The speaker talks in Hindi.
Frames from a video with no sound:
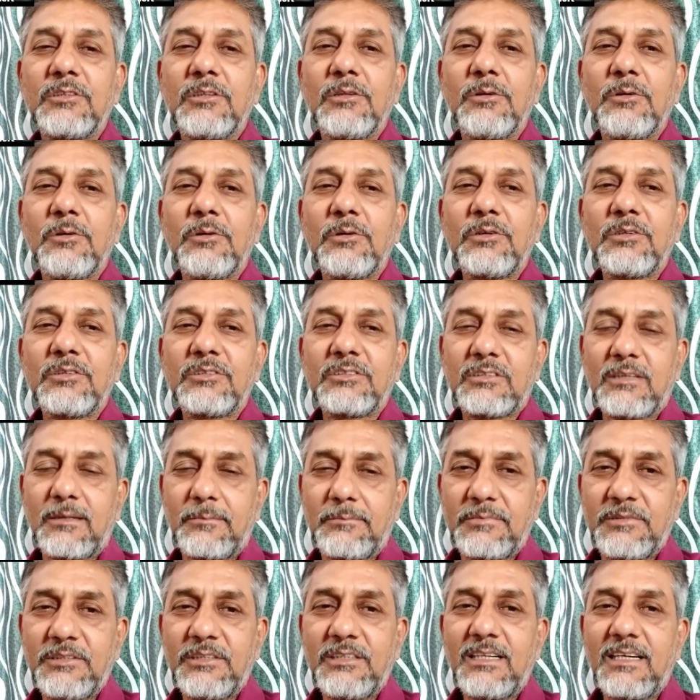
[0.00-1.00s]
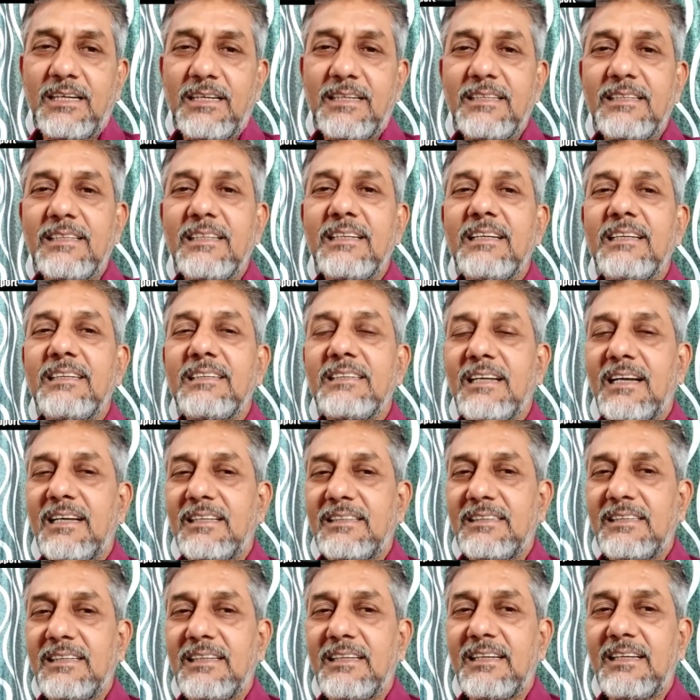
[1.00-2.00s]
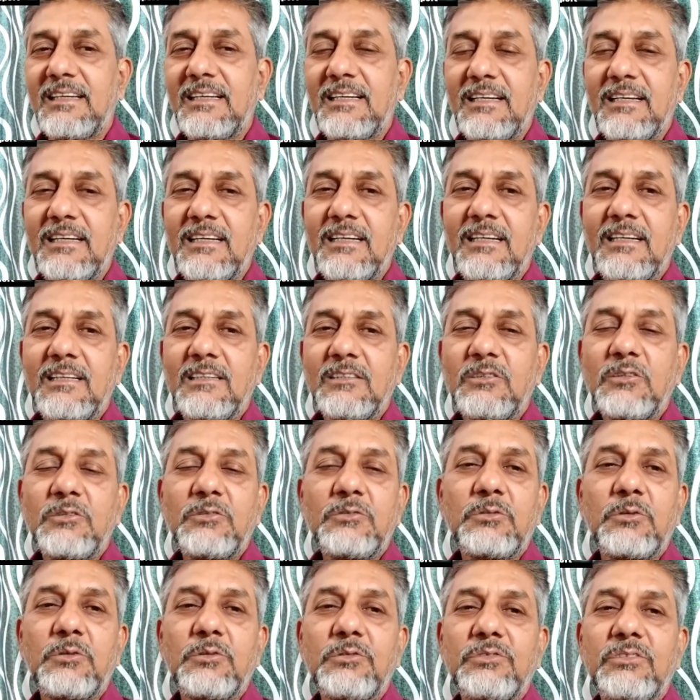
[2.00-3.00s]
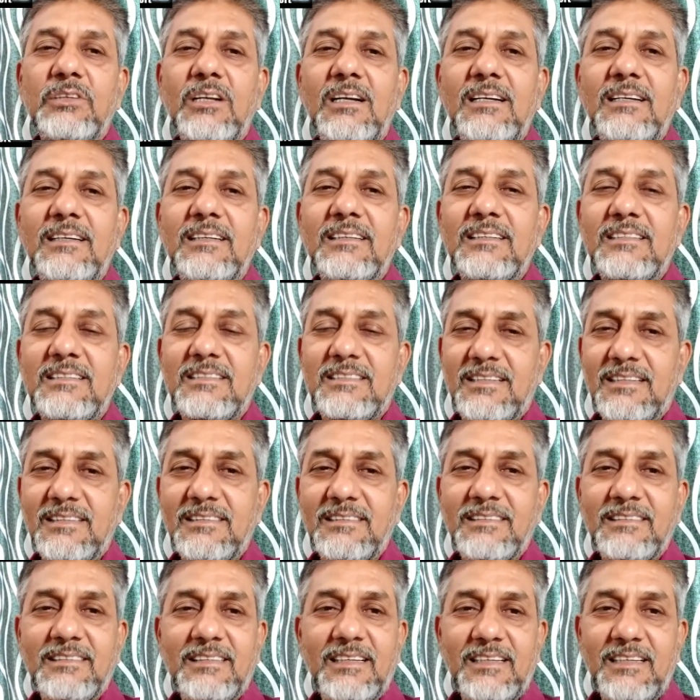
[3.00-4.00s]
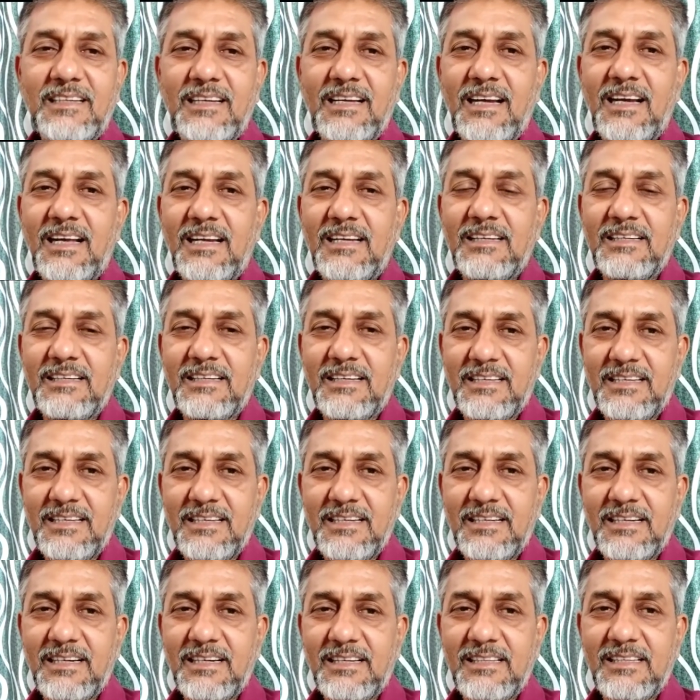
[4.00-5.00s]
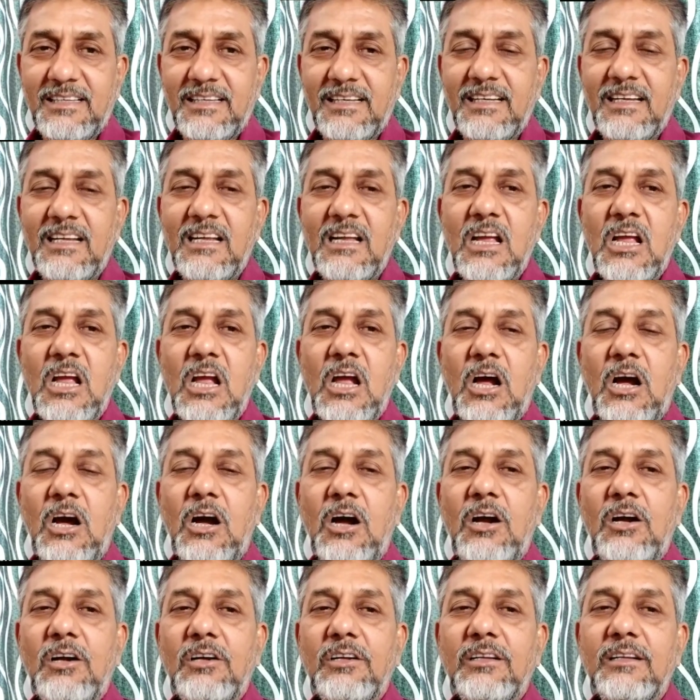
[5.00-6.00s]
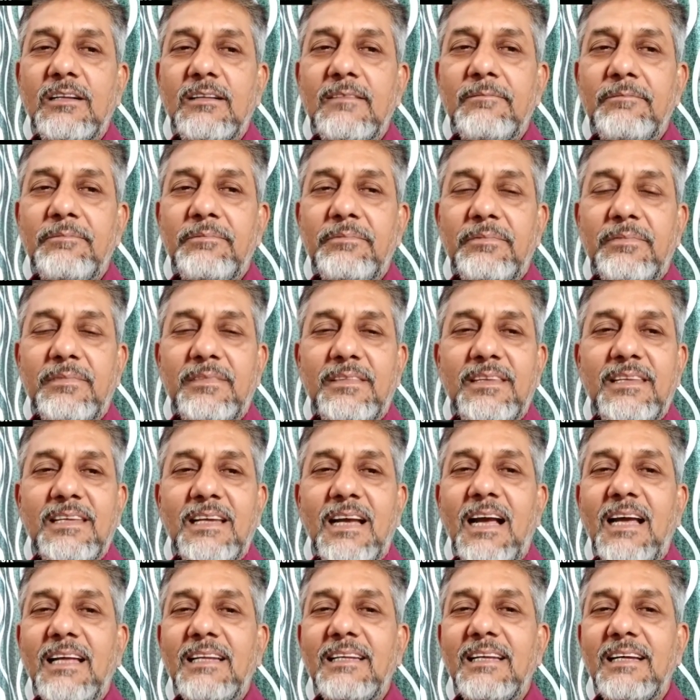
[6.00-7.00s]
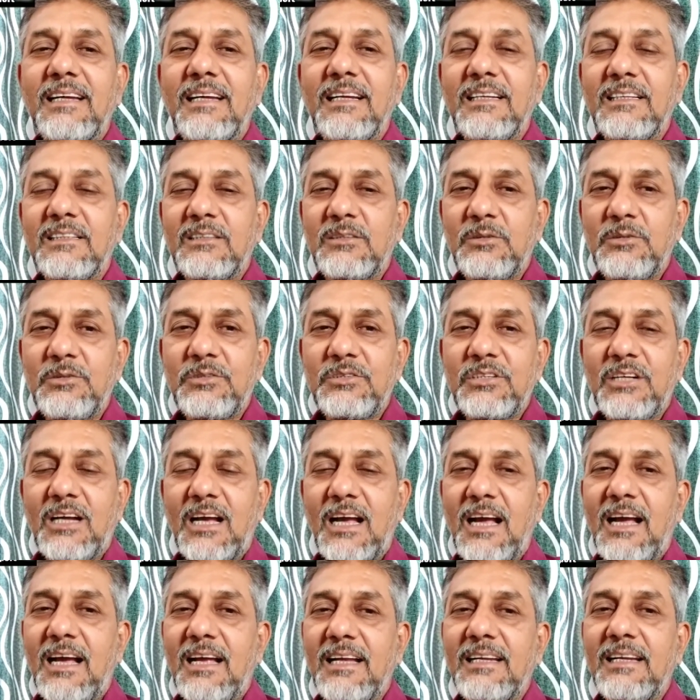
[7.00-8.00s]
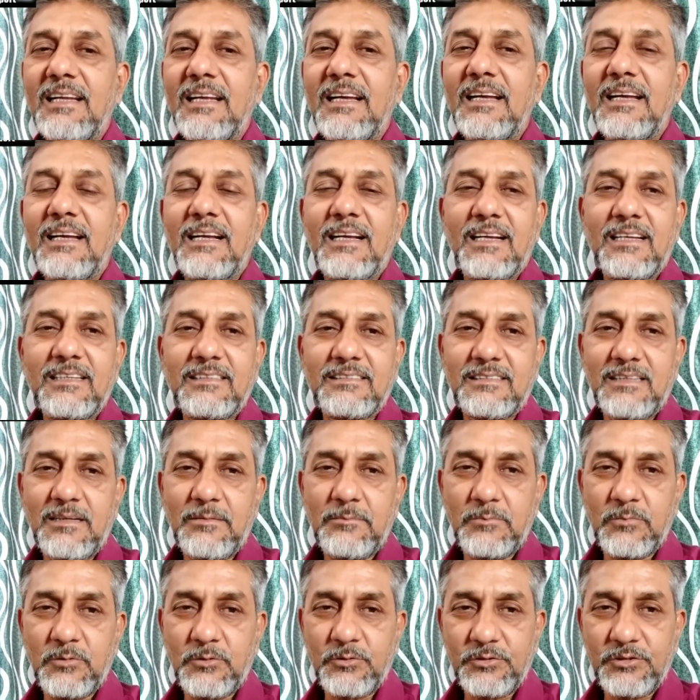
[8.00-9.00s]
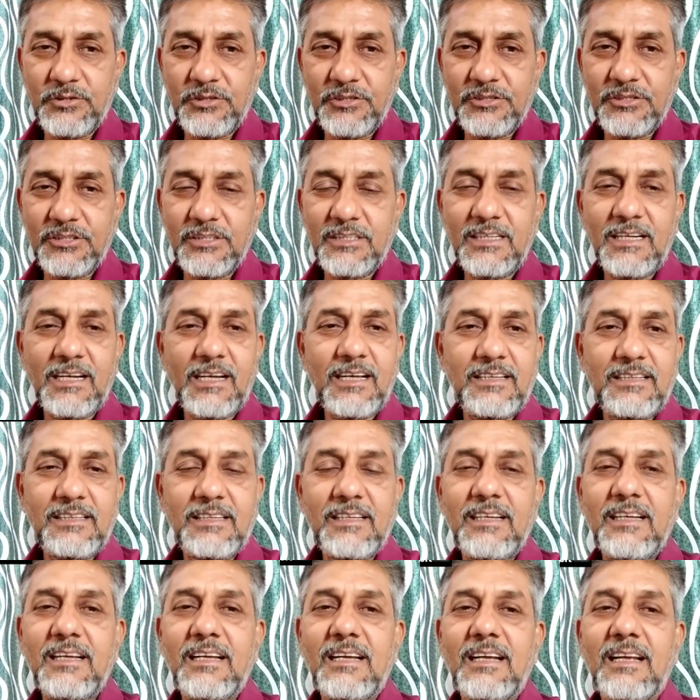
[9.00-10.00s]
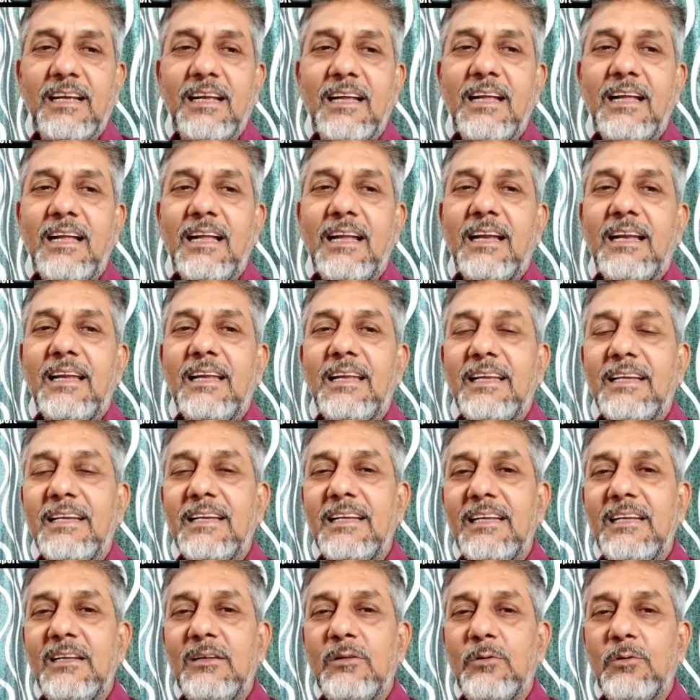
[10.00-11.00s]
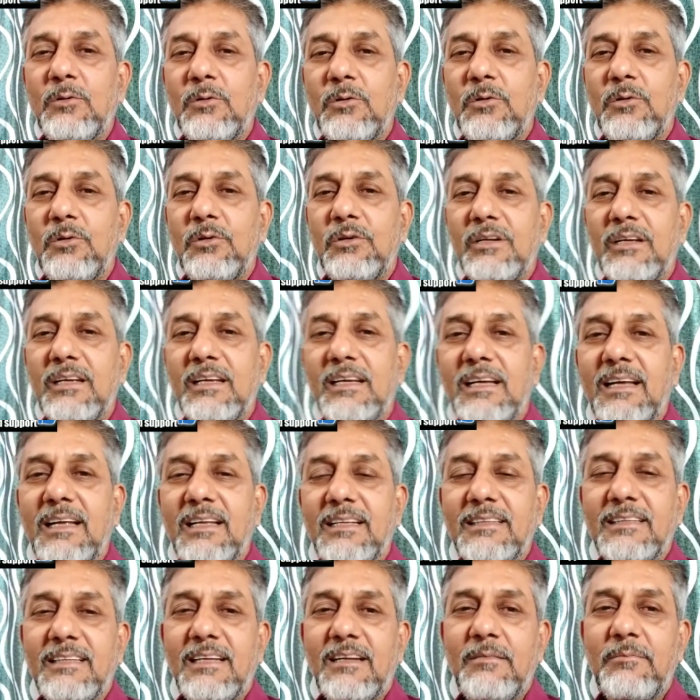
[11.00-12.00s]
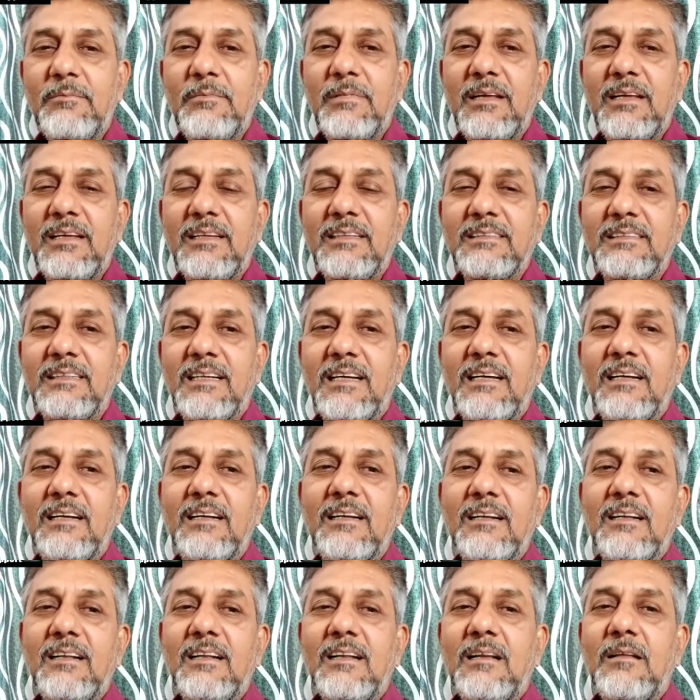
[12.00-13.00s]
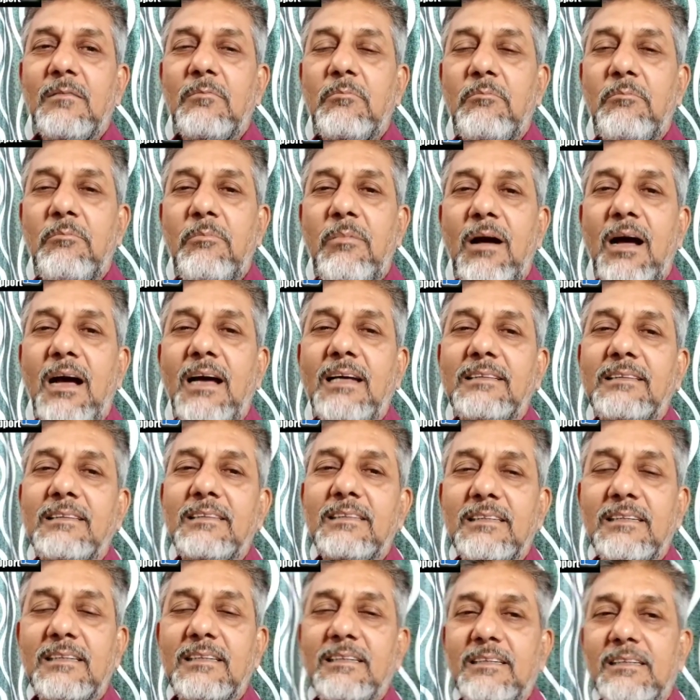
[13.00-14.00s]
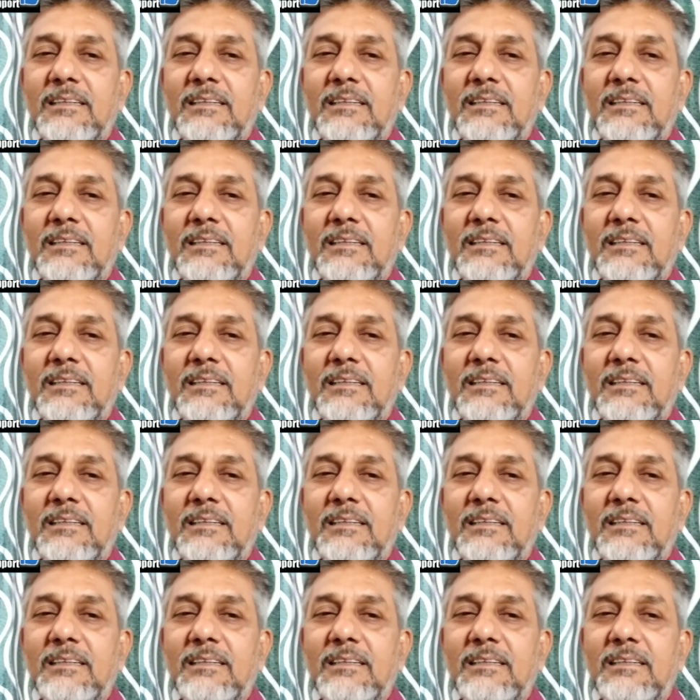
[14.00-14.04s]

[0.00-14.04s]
कि लोग सब्जी खरीदने जाते हैं तो सोशल डिस्टेंस का ख्याल नहीं करते और जान है तो जहान है ऐसा मोदी जी कहते हैं लेकिन लोगों के अंदर में यह बात